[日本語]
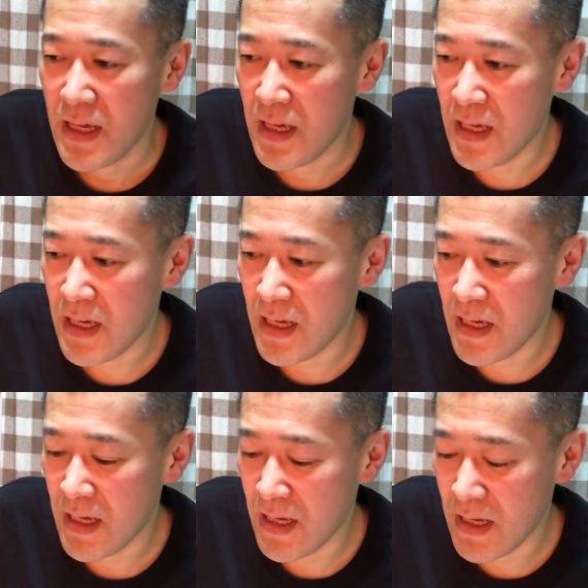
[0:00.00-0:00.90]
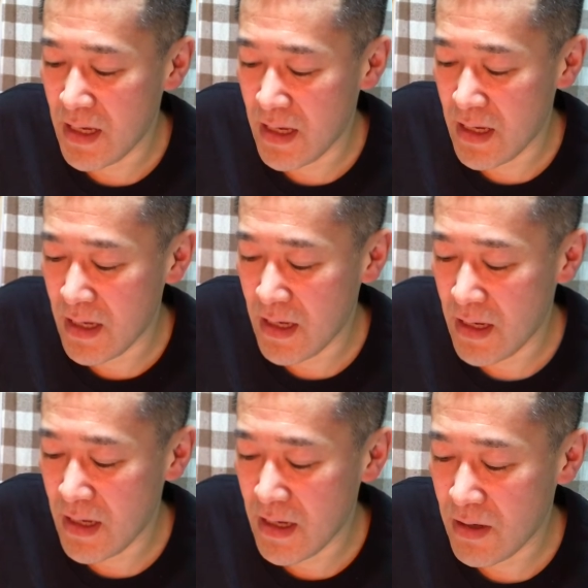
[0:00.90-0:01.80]

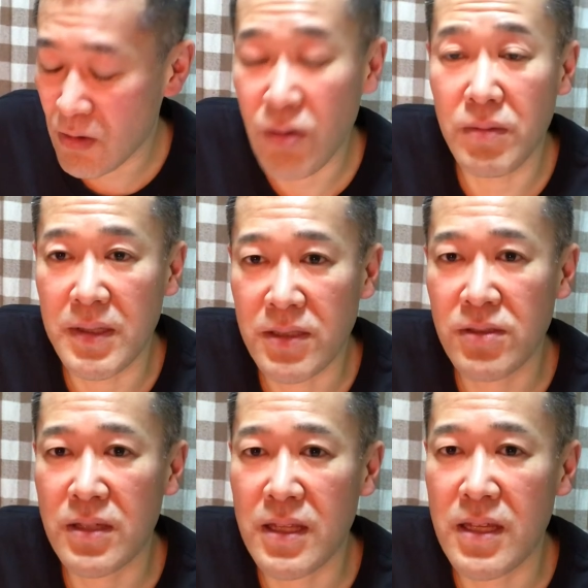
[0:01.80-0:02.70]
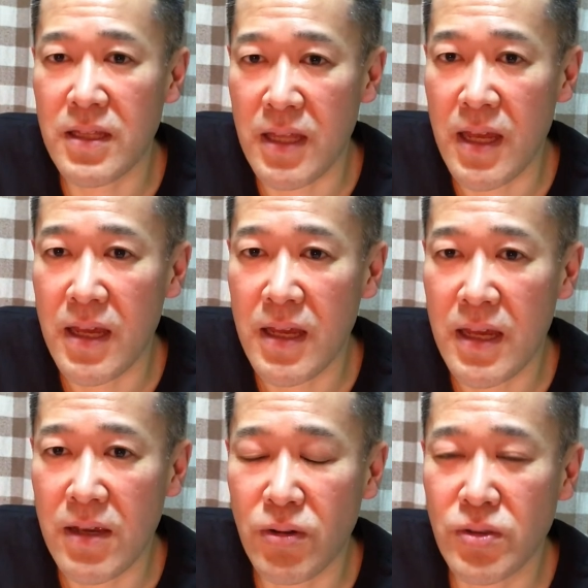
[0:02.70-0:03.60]
えー、これをまあ続けていって、
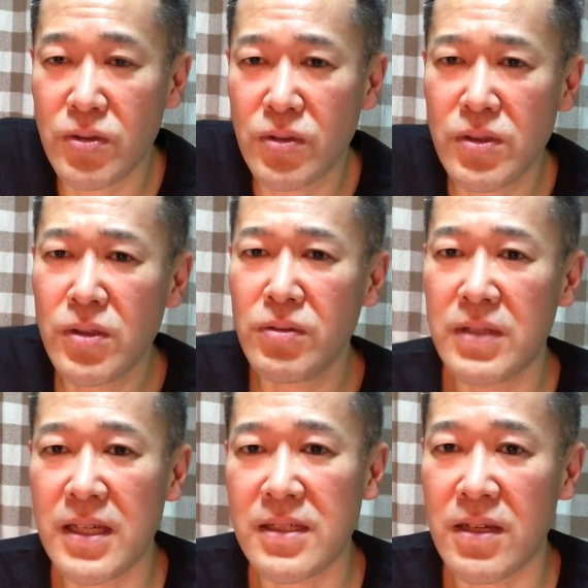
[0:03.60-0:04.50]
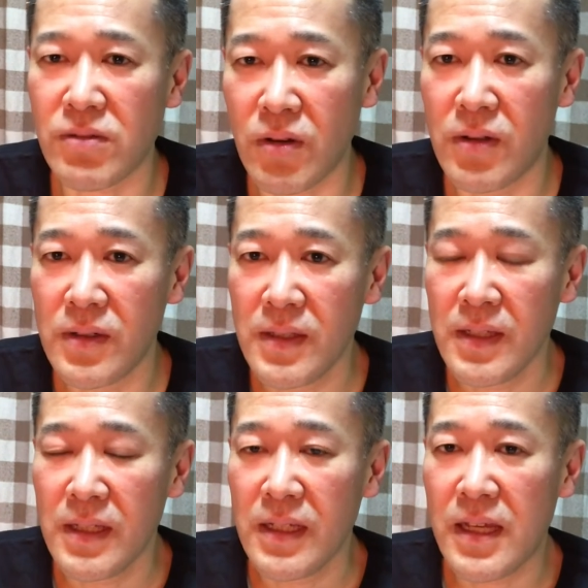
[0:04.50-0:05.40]
えー、コツコツと増やしていく
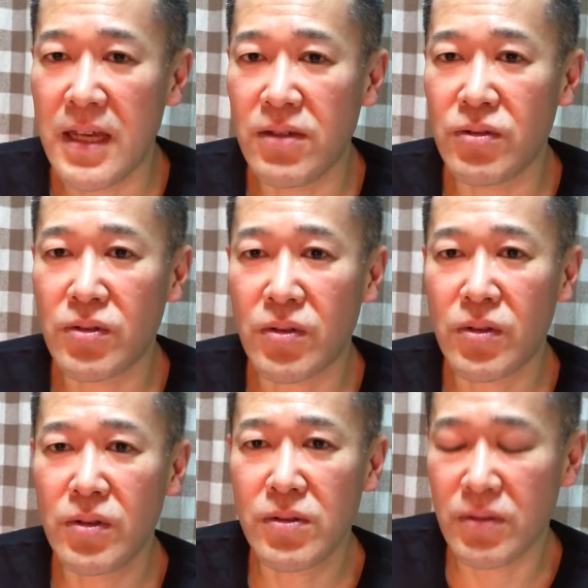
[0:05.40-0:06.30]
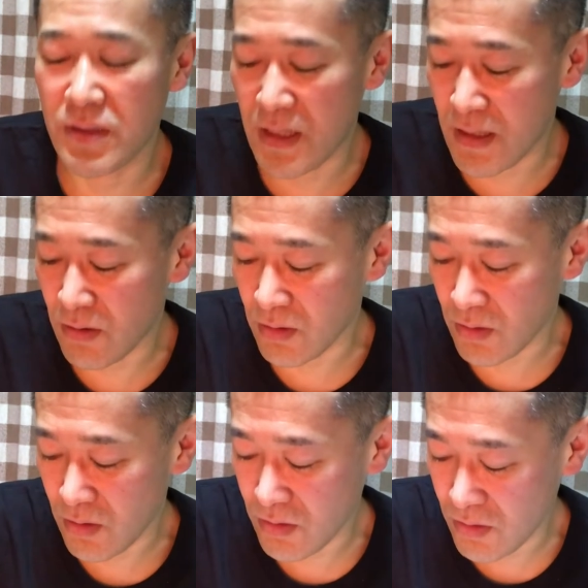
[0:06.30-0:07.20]
というところをこうしていこう
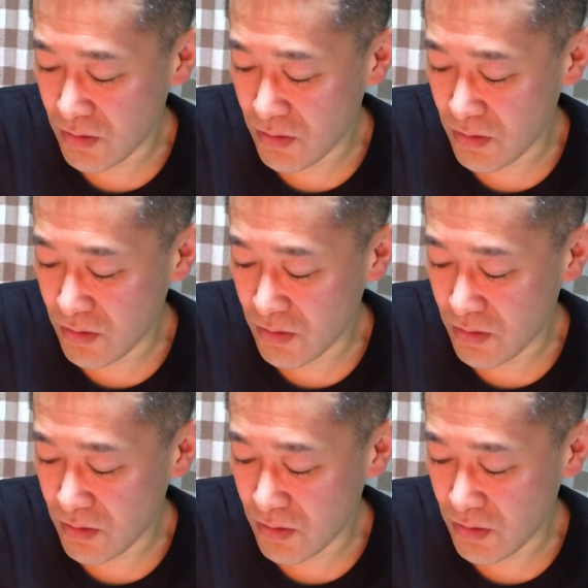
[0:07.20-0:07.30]
という